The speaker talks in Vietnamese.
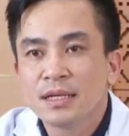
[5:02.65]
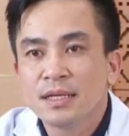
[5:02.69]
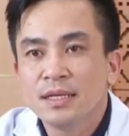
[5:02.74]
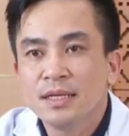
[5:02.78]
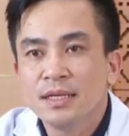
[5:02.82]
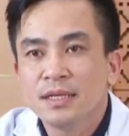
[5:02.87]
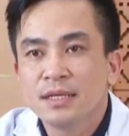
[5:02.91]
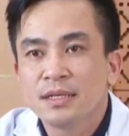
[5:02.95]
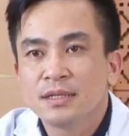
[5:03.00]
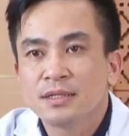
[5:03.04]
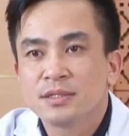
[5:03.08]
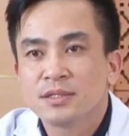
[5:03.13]

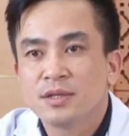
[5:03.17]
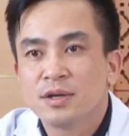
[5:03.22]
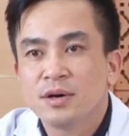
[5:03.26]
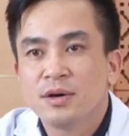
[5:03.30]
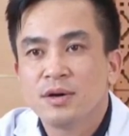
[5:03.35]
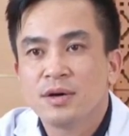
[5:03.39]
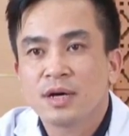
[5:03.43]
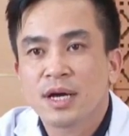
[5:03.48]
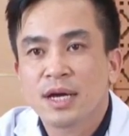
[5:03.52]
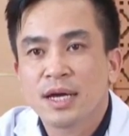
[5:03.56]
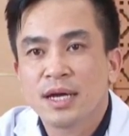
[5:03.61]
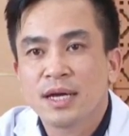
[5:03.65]
thì à,
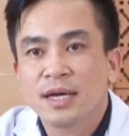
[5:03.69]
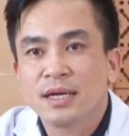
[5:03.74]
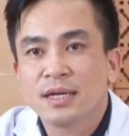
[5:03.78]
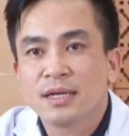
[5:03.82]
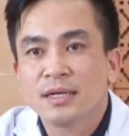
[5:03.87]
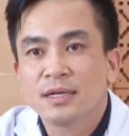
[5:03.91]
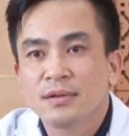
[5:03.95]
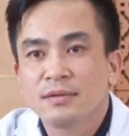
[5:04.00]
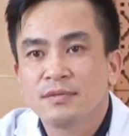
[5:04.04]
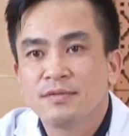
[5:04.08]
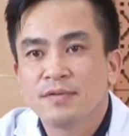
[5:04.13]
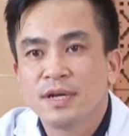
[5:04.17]
do cái
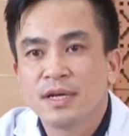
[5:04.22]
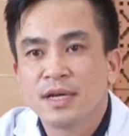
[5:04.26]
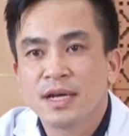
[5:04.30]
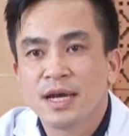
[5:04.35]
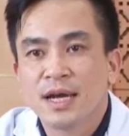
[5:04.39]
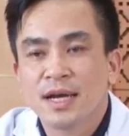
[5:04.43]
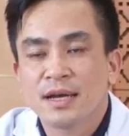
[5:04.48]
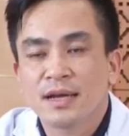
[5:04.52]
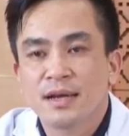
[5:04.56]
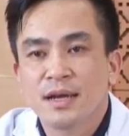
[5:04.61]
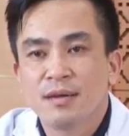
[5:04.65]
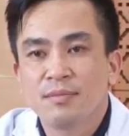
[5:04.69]
phần
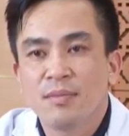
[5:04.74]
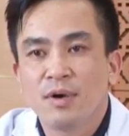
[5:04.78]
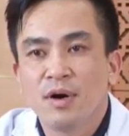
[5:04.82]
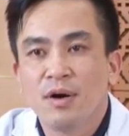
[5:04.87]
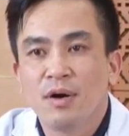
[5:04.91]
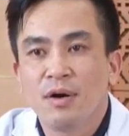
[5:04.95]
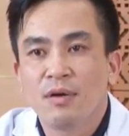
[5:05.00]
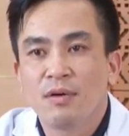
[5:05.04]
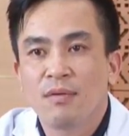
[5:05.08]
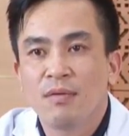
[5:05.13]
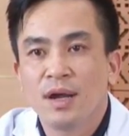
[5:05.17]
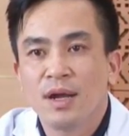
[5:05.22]
gan cắt
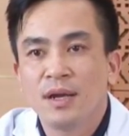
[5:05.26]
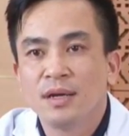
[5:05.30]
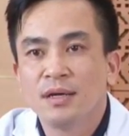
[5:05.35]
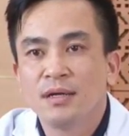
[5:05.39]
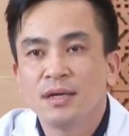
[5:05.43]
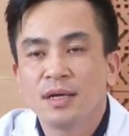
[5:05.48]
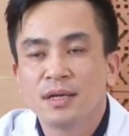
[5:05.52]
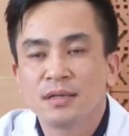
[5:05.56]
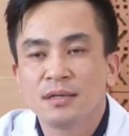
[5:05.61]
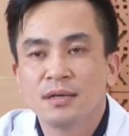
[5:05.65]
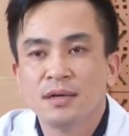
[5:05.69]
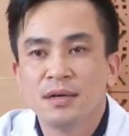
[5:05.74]
bỏ quá lớn
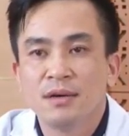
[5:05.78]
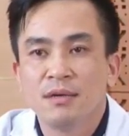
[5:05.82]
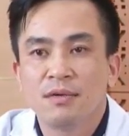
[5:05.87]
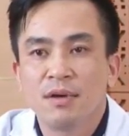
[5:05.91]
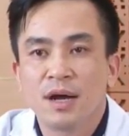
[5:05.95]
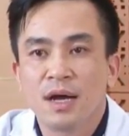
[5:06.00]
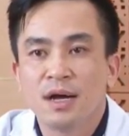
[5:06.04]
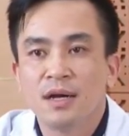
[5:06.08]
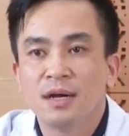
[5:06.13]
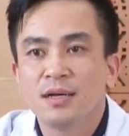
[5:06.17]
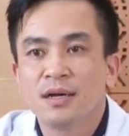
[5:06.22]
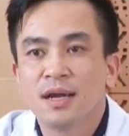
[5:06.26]
à, thường
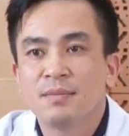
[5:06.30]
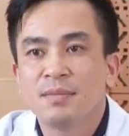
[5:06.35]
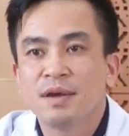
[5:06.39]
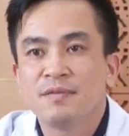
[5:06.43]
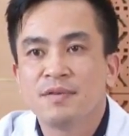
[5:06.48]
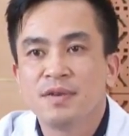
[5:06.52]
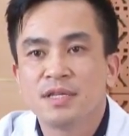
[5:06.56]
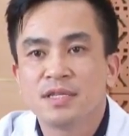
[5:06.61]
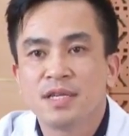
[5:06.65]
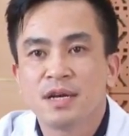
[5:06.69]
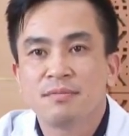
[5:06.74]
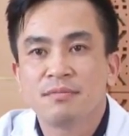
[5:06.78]
khoảng hơn
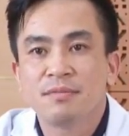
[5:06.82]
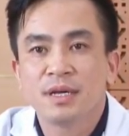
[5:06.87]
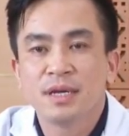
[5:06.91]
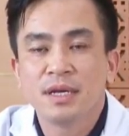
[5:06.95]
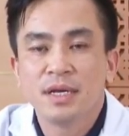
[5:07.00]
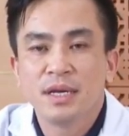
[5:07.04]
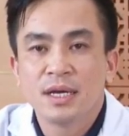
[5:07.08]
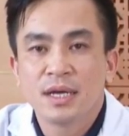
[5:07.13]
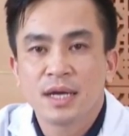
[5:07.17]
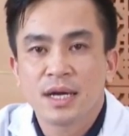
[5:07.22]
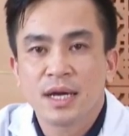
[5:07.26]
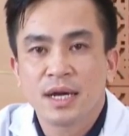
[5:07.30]
50%
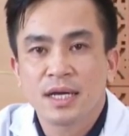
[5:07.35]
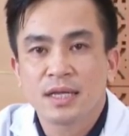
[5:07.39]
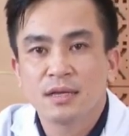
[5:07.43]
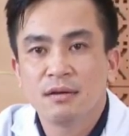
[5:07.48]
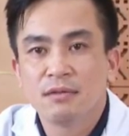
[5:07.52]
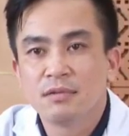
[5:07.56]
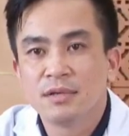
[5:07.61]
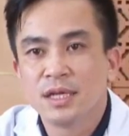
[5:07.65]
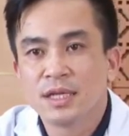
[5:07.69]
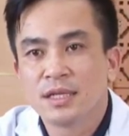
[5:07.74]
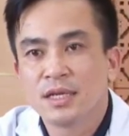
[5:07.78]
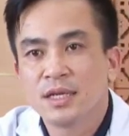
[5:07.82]
cái
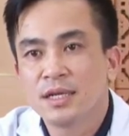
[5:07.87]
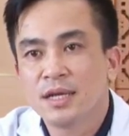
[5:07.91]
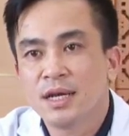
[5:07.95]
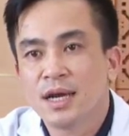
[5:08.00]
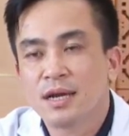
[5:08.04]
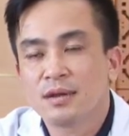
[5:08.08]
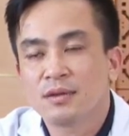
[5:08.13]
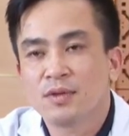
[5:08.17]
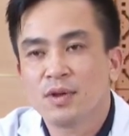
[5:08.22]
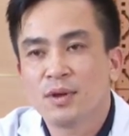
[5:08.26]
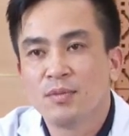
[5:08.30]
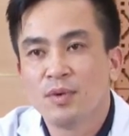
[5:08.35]
tổng thể tích
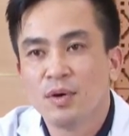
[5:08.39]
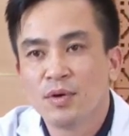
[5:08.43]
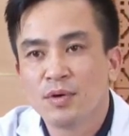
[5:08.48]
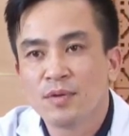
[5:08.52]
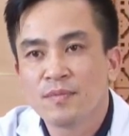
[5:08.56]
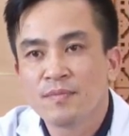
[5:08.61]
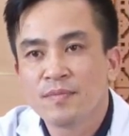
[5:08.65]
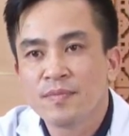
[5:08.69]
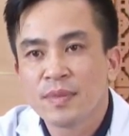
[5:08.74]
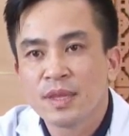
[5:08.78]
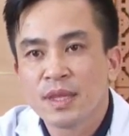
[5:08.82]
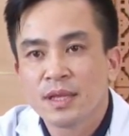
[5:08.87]
gan toàn bộ
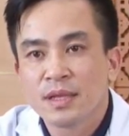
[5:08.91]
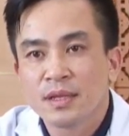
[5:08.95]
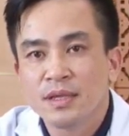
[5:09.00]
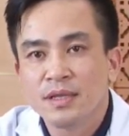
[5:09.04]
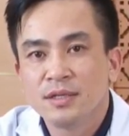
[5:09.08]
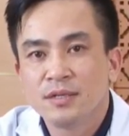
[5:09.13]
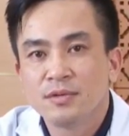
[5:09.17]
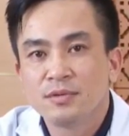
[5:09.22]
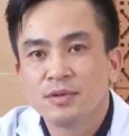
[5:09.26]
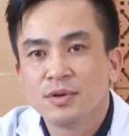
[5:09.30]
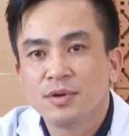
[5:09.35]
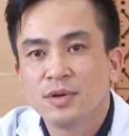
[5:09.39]

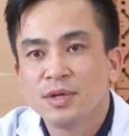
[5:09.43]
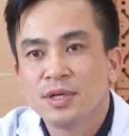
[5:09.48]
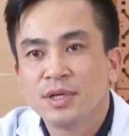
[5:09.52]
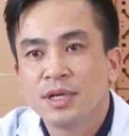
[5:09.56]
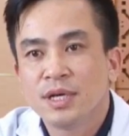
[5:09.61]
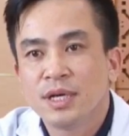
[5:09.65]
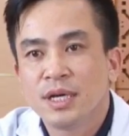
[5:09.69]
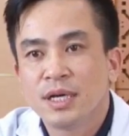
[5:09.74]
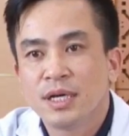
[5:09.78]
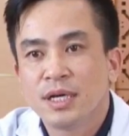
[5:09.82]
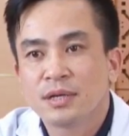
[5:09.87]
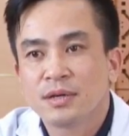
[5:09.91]
thì chúng tôi
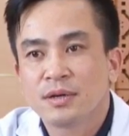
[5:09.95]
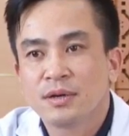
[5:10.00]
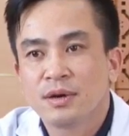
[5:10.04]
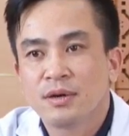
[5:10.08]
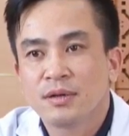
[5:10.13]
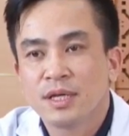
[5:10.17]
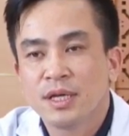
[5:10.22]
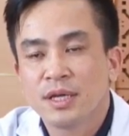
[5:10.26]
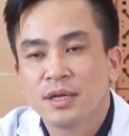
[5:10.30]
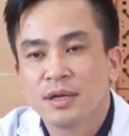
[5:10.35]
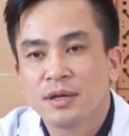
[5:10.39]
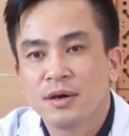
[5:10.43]
à, có
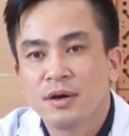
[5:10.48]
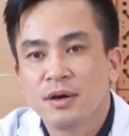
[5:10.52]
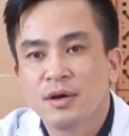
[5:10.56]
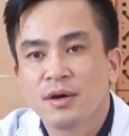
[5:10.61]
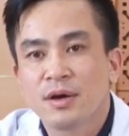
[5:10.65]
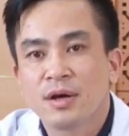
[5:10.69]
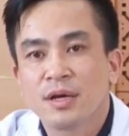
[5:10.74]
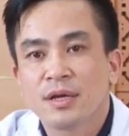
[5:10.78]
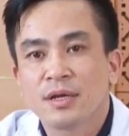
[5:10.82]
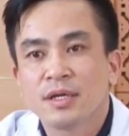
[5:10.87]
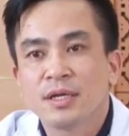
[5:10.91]
thể đo